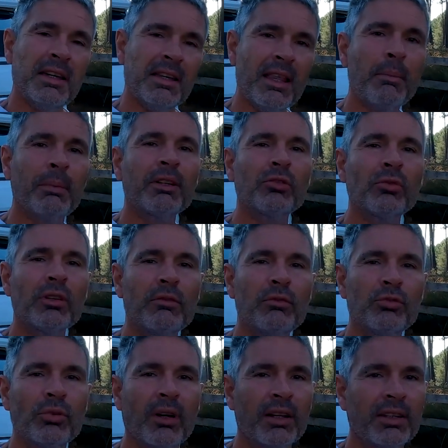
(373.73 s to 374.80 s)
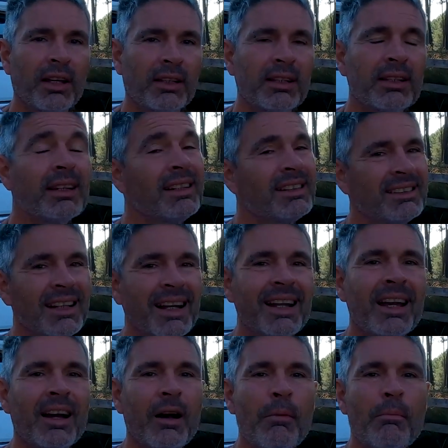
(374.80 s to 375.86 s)
Et d'après ce qu'on a vu sur Internet, ça a
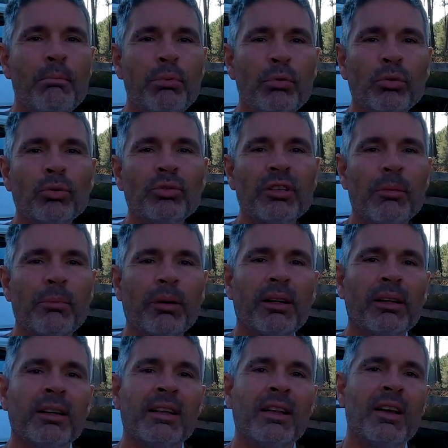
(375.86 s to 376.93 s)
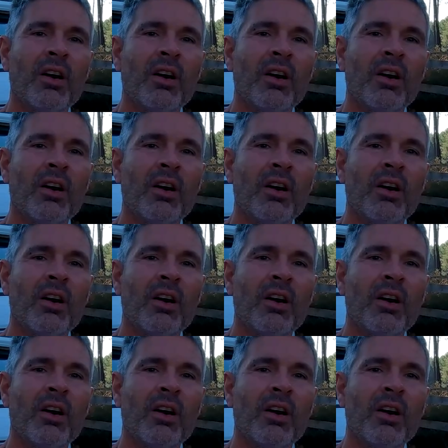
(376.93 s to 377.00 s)
l'air plutôt sympa.